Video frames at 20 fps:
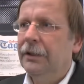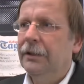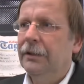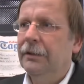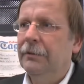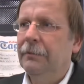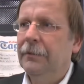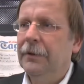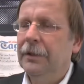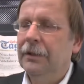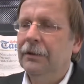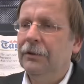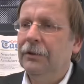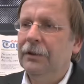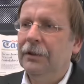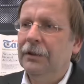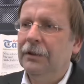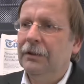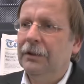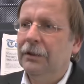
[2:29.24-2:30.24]
Ähm, also
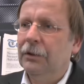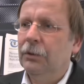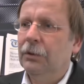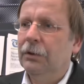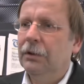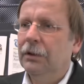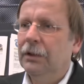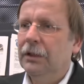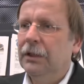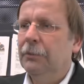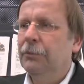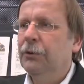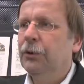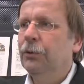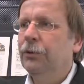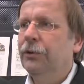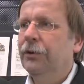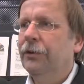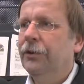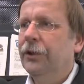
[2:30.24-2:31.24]
der, der Rückgang in
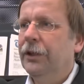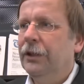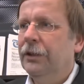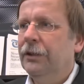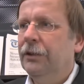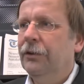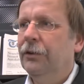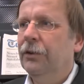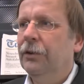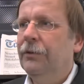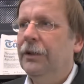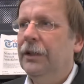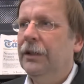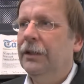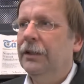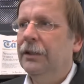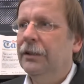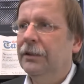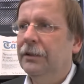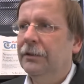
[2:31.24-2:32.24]
absoluten Zahlen ist noch
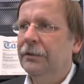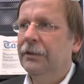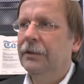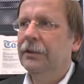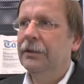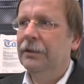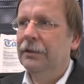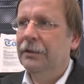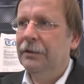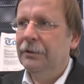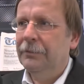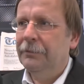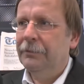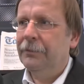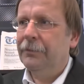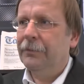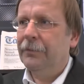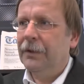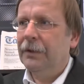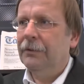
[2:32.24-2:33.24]
weniger,
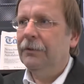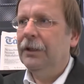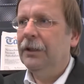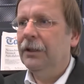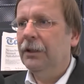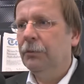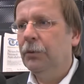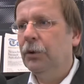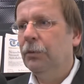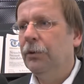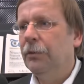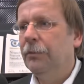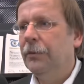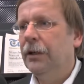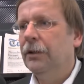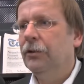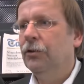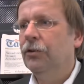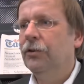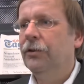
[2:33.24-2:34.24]
ähm, weniger
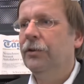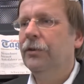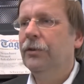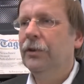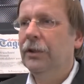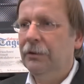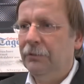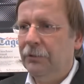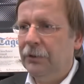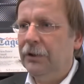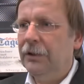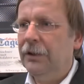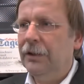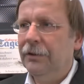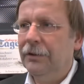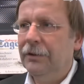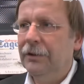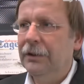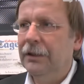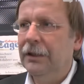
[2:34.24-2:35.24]
problematisch zu sehen für die
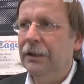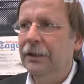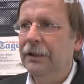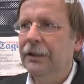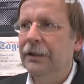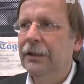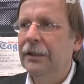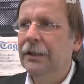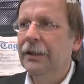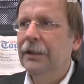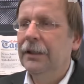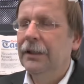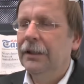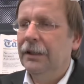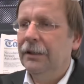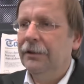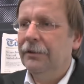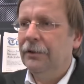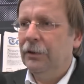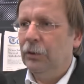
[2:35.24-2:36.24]
nächsten Jahre
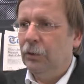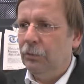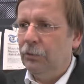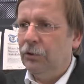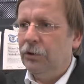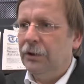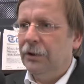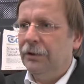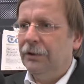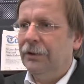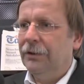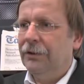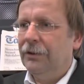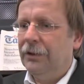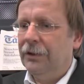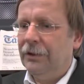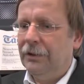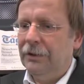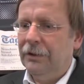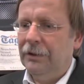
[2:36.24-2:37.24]
als der Umstand, dass
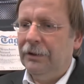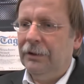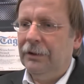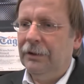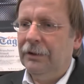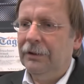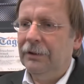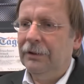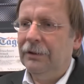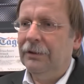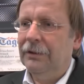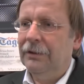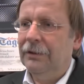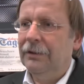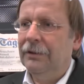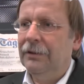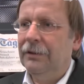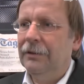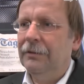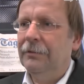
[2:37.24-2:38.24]
sich die, äh,
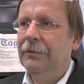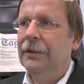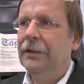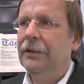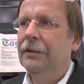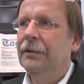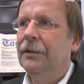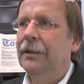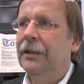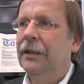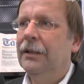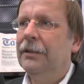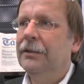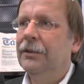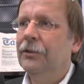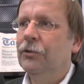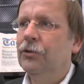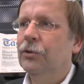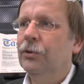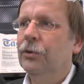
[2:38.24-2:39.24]
die, die, die
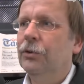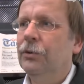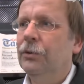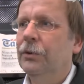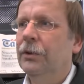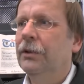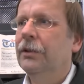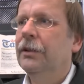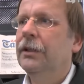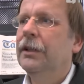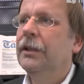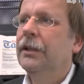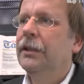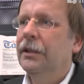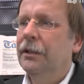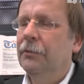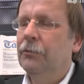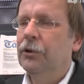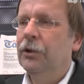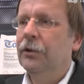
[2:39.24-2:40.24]
Altersstruktur
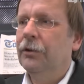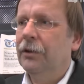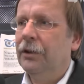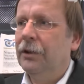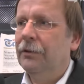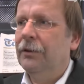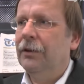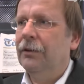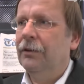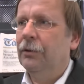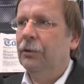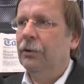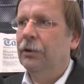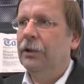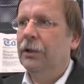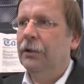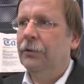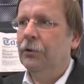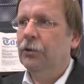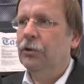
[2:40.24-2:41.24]
im Schiedsrichterwesen
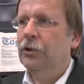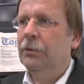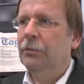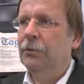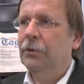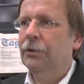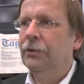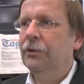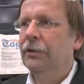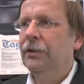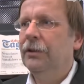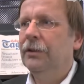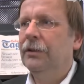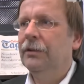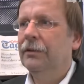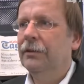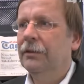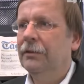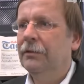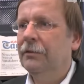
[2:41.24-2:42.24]
deutlich verändert verschiebt und
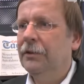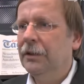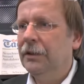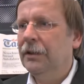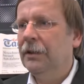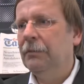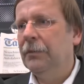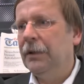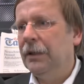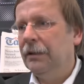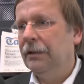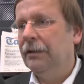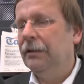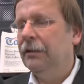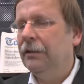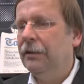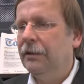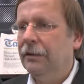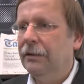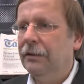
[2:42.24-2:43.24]
wir eben einen,
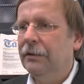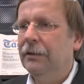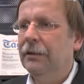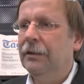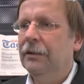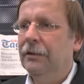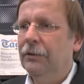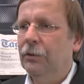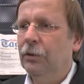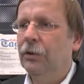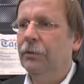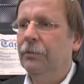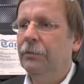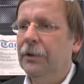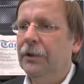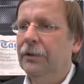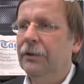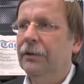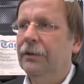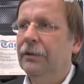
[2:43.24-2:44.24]
einen, einen doch äh,